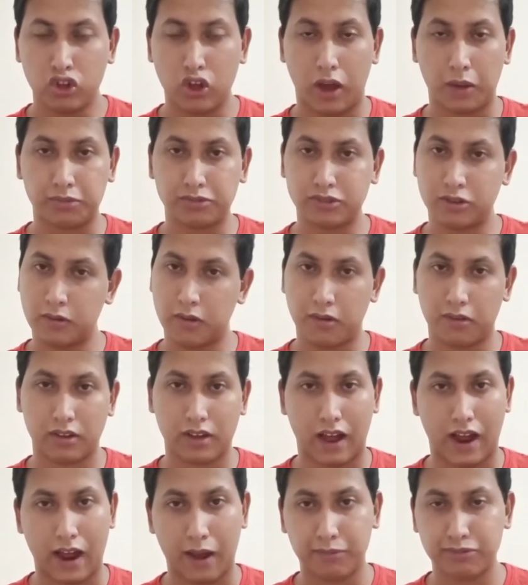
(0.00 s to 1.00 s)
তো আপস্ট্রিম
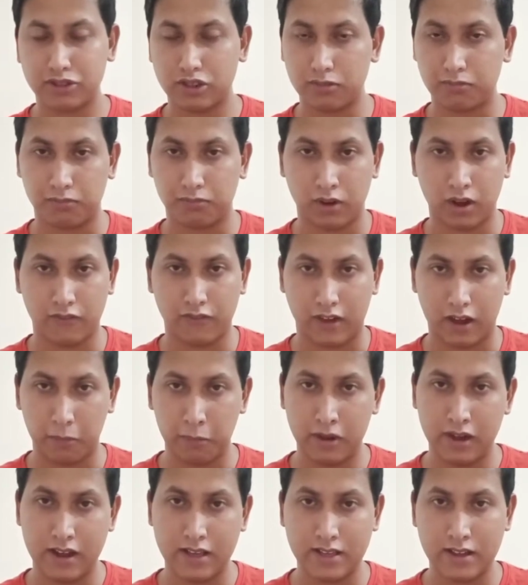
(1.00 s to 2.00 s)
আপস্ট্রিম মানে
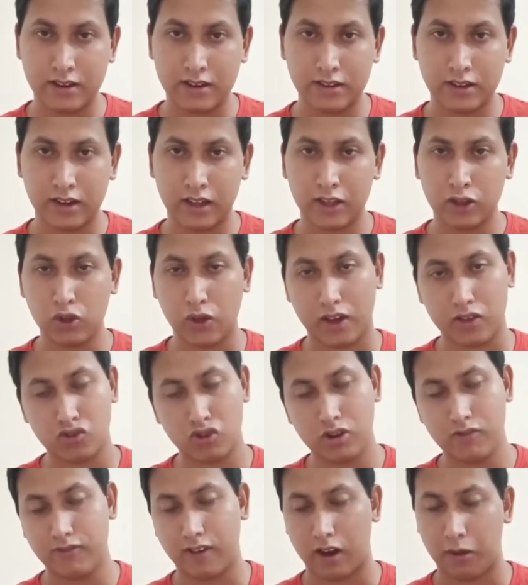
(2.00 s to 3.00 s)
ফার্মেন্টেশনটা কিন্তু
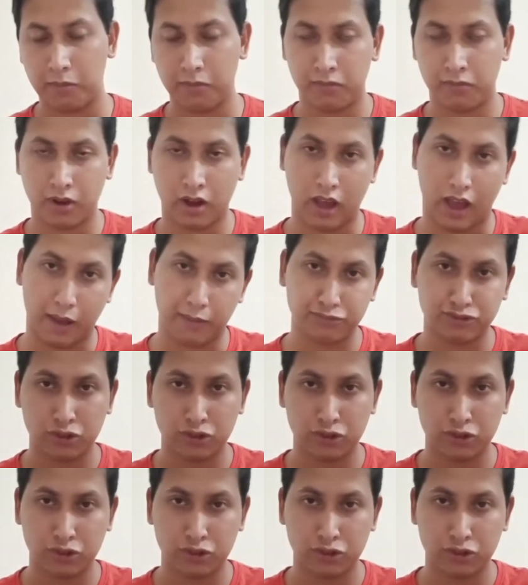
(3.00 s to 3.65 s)
অ্যাকচুয়ালি ফার্ম মানে